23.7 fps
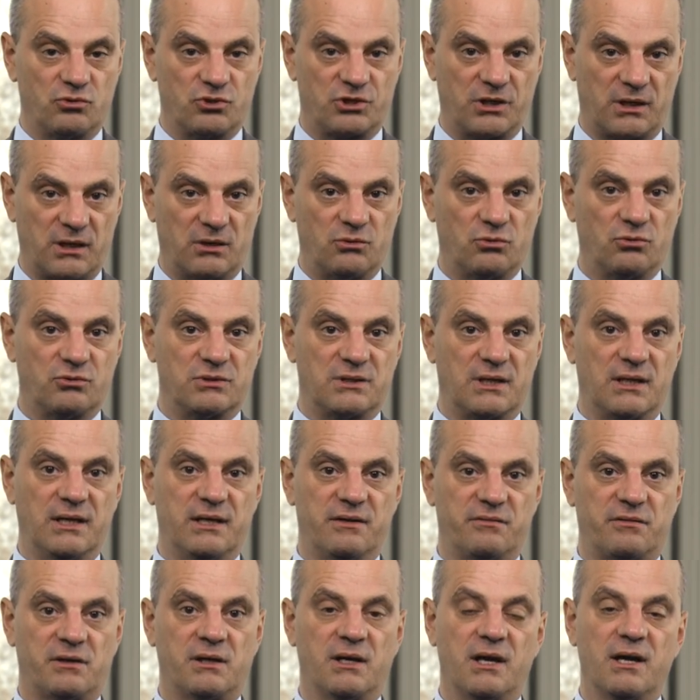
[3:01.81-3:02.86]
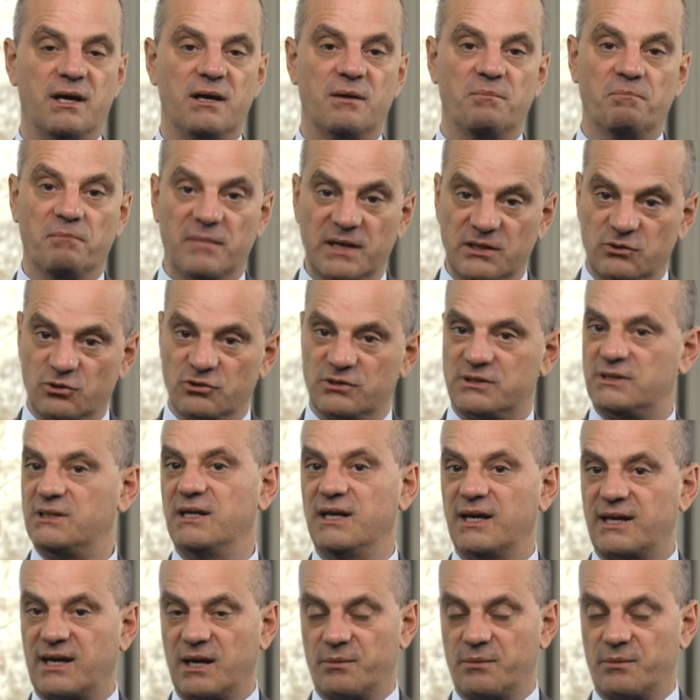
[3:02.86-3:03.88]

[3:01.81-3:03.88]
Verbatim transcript: de chacun de nos élèves, mais aussi la